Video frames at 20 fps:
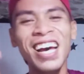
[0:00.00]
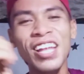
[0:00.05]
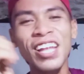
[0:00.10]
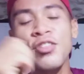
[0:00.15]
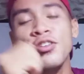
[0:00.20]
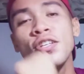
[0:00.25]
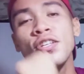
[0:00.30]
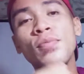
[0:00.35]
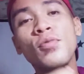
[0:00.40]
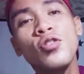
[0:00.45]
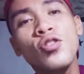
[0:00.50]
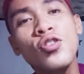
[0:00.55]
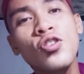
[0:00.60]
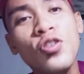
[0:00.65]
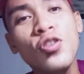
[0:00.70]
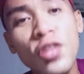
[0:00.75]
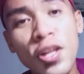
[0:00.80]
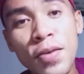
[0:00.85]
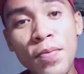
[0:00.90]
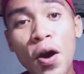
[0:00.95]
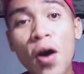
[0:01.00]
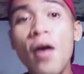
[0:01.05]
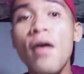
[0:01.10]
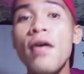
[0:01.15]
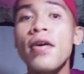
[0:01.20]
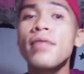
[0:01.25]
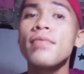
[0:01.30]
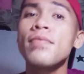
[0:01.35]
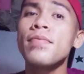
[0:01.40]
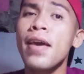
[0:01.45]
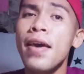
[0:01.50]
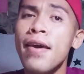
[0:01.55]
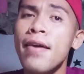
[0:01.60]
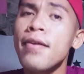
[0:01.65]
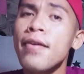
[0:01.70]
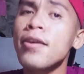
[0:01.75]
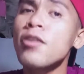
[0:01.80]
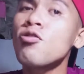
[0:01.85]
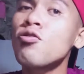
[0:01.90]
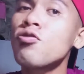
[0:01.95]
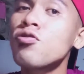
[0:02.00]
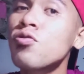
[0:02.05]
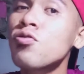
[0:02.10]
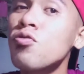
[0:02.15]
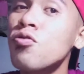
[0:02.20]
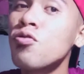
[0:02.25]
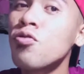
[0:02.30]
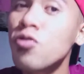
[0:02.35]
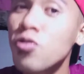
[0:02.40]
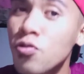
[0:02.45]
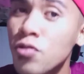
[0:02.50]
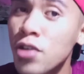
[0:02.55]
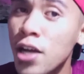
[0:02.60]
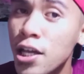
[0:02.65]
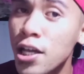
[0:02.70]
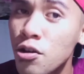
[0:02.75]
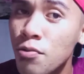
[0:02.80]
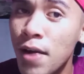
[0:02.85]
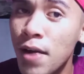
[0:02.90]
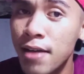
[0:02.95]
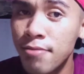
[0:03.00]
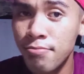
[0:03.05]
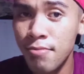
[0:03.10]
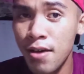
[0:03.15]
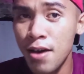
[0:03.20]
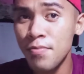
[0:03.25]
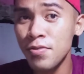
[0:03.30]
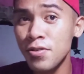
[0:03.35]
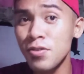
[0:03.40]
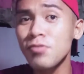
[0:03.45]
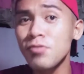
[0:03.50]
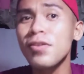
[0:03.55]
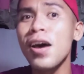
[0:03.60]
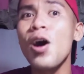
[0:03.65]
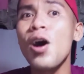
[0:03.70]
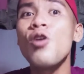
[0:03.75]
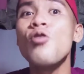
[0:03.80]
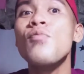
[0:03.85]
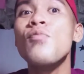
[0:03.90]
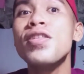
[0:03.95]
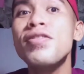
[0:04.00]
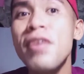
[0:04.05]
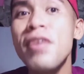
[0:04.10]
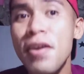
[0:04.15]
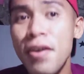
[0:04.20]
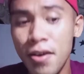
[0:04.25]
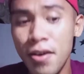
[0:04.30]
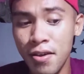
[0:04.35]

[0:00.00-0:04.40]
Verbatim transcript: Ito sa moto dyan, iba, oh, yung kugus-kugus ko sa nga daw bata. So, sa ako man niya, eh.